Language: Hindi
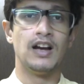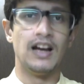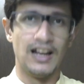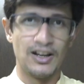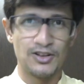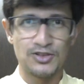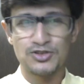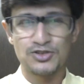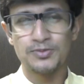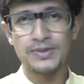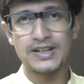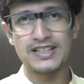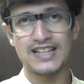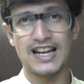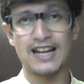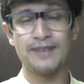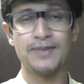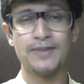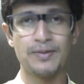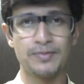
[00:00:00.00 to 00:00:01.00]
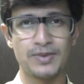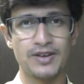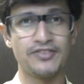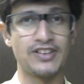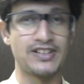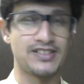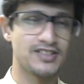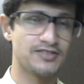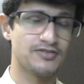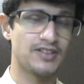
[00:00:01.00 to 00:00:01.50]
हेलो दोस्तों मेरे चैनल में आपका फिर
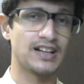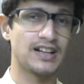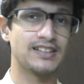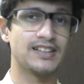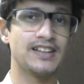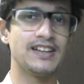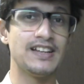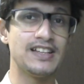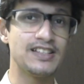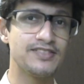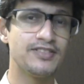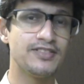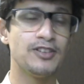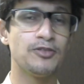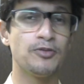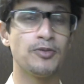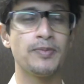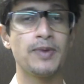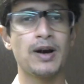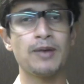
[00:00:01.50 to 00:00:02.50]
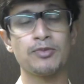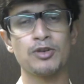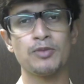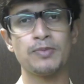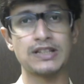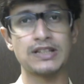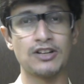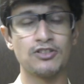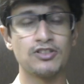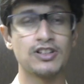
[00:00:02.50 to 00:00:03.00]
से स्वागत है इस वीडियो में मैं आपको
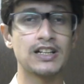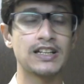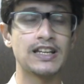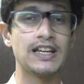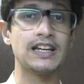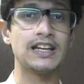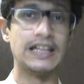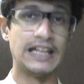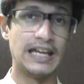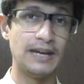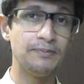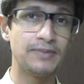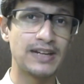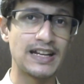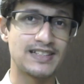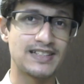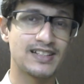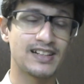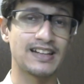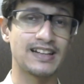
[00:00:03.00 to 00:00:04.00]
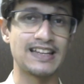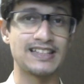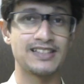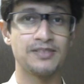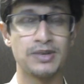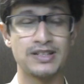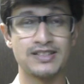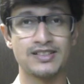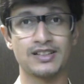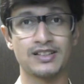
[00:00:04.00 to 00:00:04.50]
बताऊंगा कि एक गेम टेस्टर कैसे
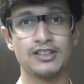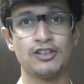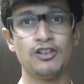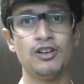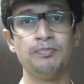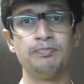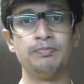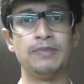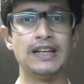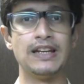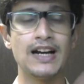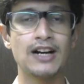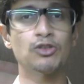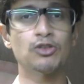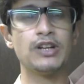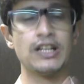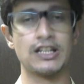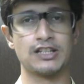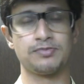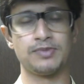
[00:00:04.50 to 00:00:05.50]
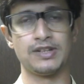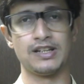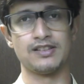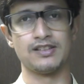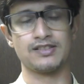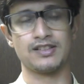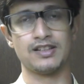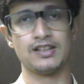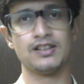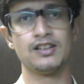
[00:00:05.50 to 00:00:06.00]
बन सकते हो आप बिना कोई
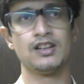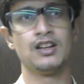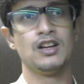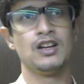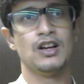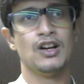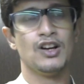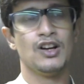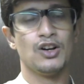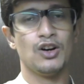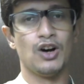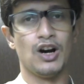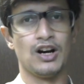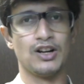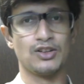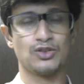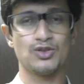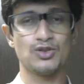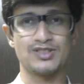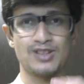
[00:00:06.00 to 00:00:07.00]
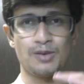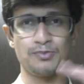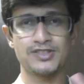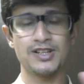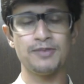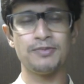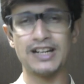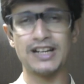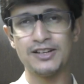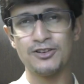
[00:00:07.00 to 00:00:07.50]
एक्सपीरियंस के तो
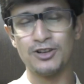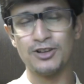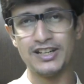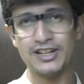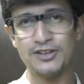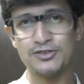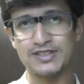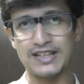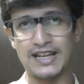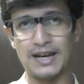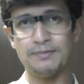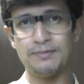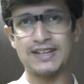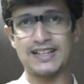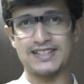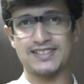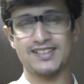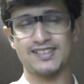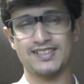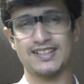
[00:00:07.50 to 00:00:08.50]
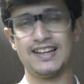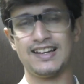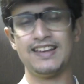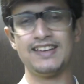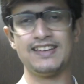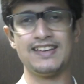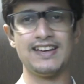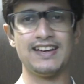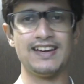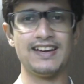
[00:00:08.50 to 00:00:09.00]
सबसे बड़ी गुड न्यूज़ गेम टेस्टर्स के लिए
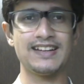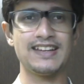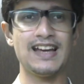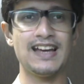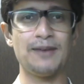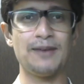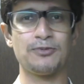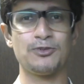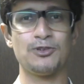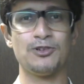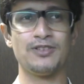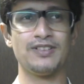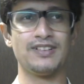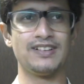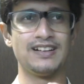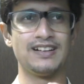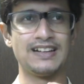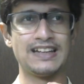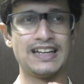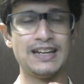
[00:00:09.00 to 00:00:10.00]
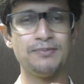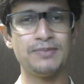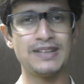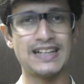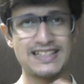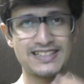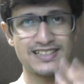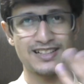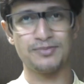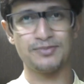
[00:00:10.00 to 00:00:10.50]
ये है कि आपको गेम
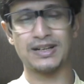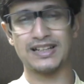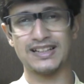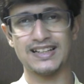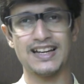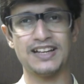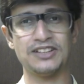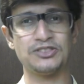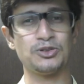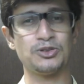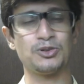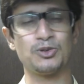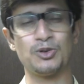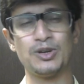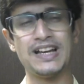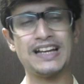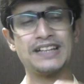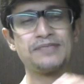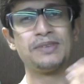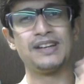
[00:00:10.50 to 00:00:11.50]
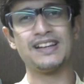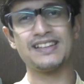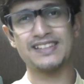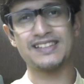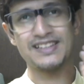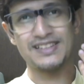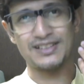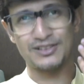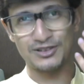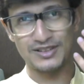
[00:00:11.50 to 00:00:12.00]
टेस्टर बनना है तो कोई एक्सपीरियंस
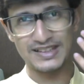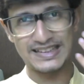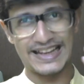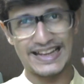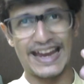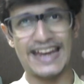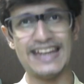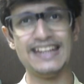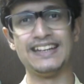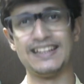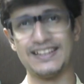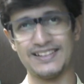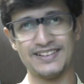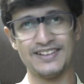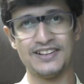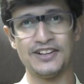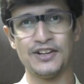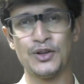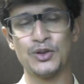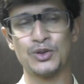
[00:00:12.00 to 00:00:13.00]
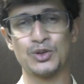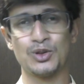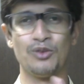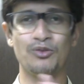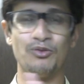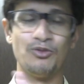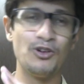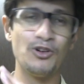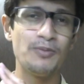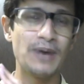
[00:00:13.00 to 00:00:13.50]
की ज़रूरत है ही नहीं तो
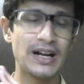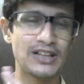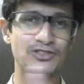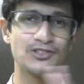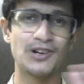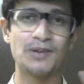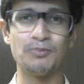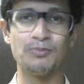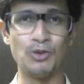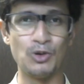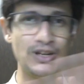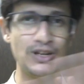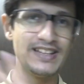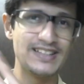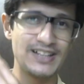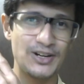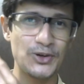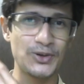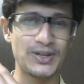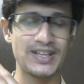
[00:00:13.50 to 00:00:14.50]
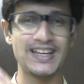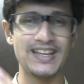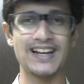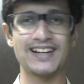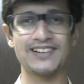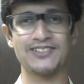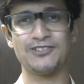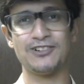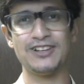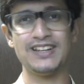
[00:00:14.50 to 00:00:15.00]
वो बात तो आप भूल ही जाओ कि
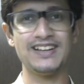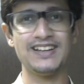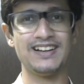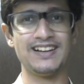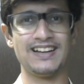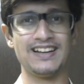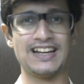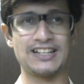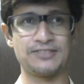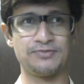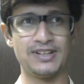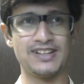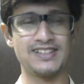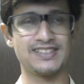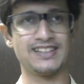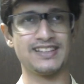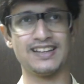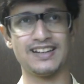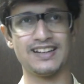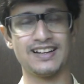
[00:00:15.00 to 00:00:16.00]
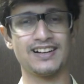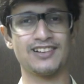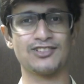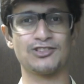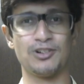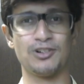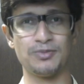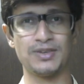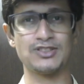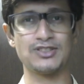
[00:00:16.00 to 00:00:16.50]
यार कोई एक्सपीरियंस नहीं रहेगा
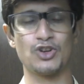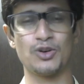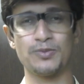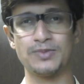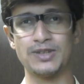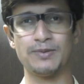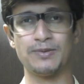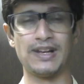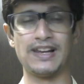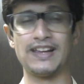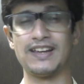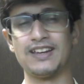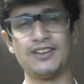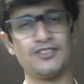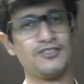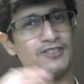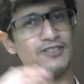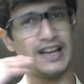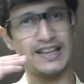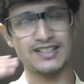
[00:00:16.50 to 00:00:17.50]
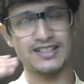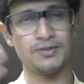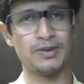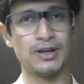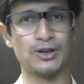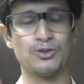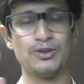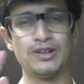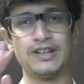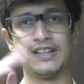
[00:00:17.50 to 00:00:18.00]
तो हमें जॉब नहीं मिलेगी ऐसा
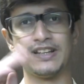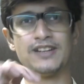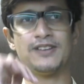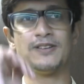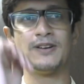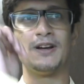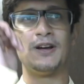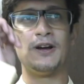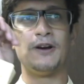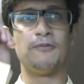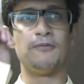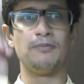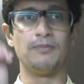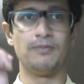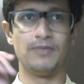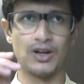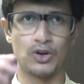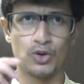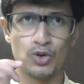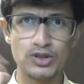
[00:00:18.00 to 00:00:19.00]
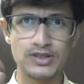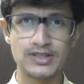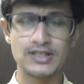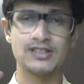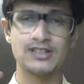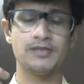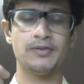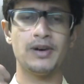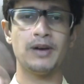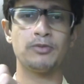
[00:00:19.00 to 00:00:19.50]
बिल्कुल नहीं है और कुछ
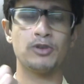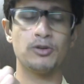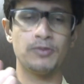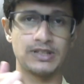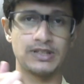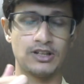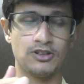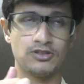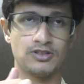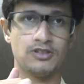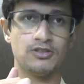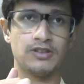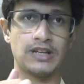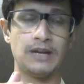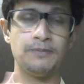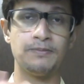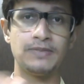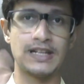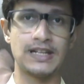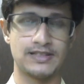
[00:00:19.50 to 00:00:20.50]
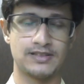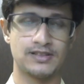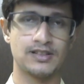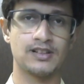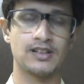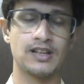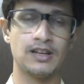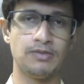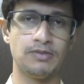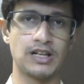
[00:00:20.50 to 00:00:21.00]
चीज़ें मैं आपको बताता हूँ गेम
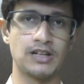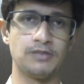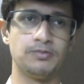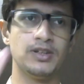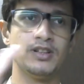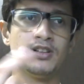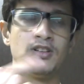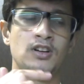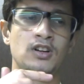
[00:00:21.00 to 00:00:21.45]
टेस्टर के बारे में